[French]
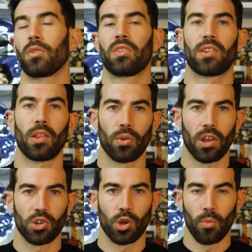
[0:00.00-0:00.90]
ça
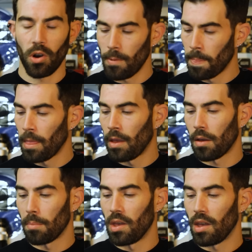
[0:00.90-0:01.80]
n'engage que moi,
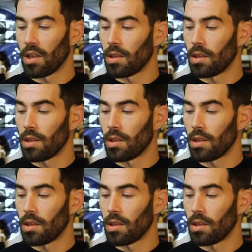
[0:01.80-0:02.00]
mais un